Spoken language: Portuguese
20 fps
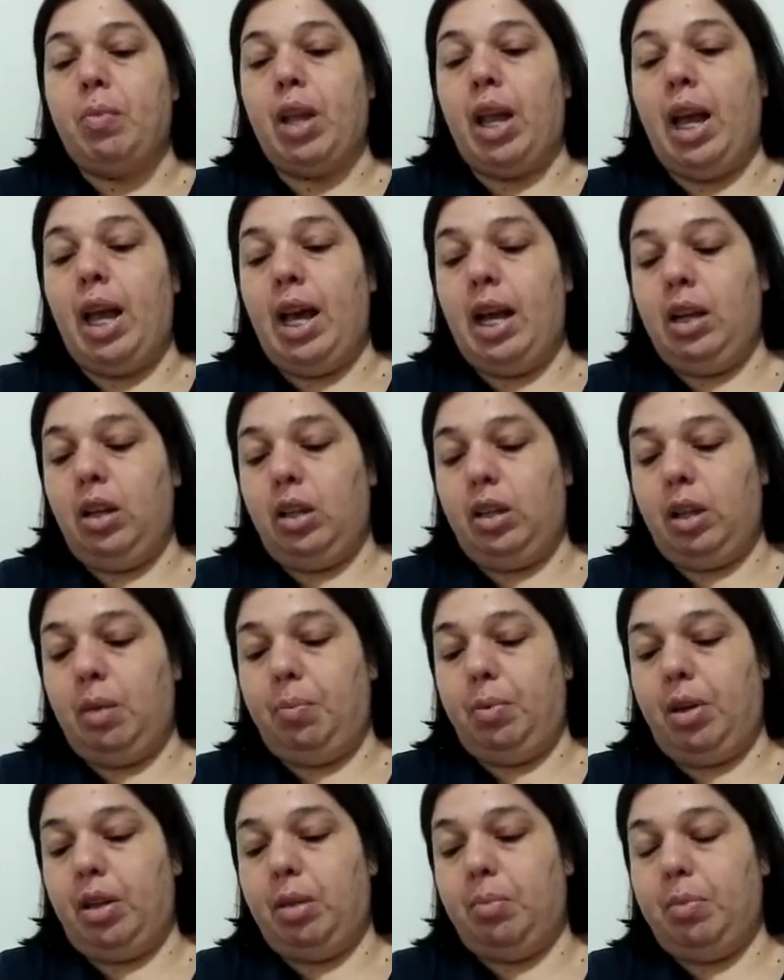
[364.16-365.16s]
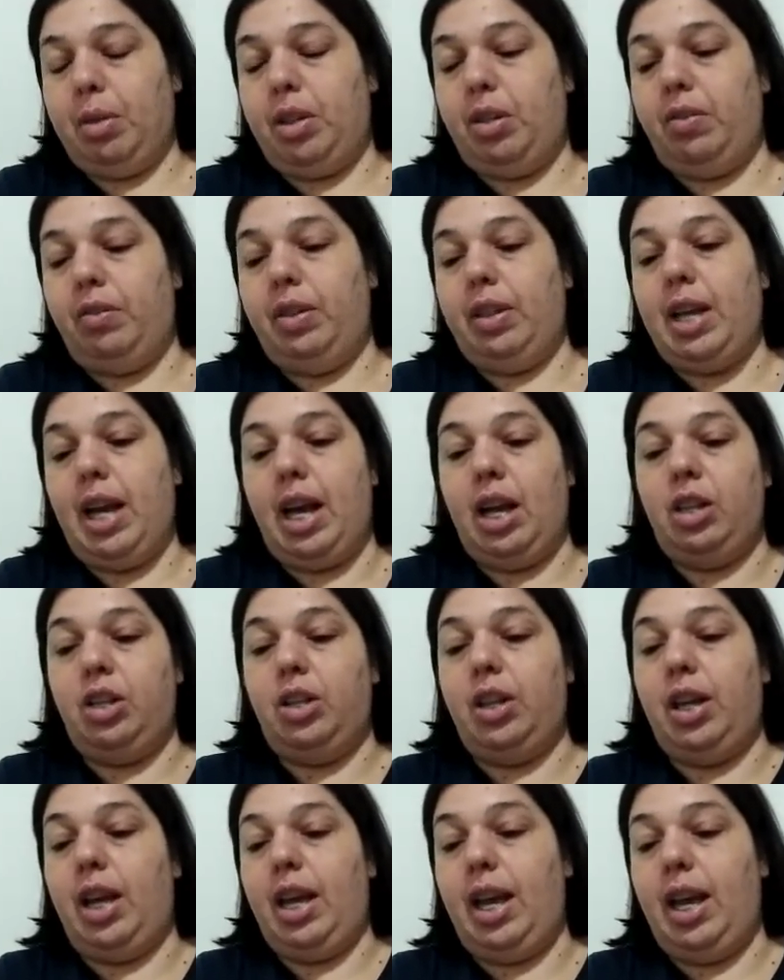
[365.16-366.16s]
A nossa próxima
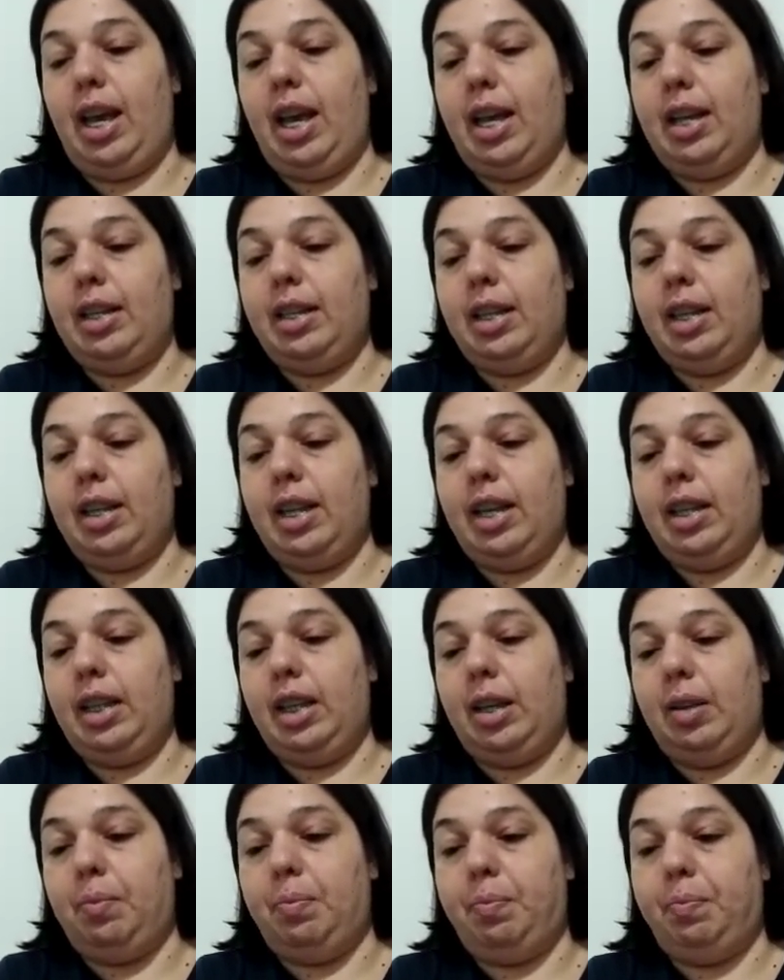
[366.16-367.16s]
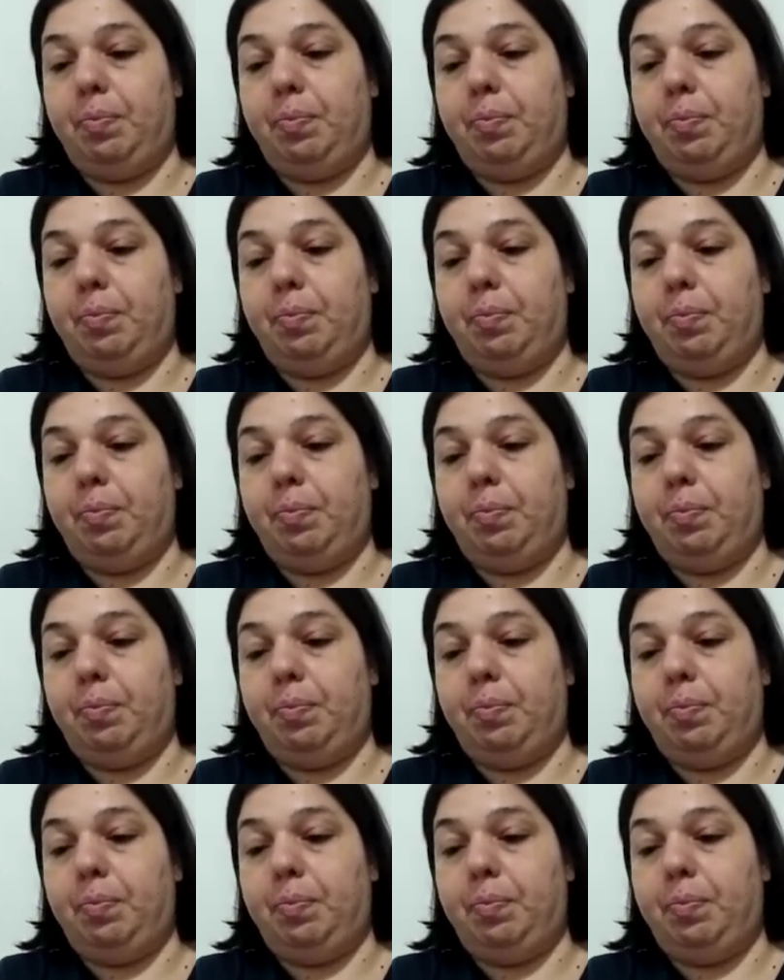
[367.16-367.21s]
atividade é esta daqui.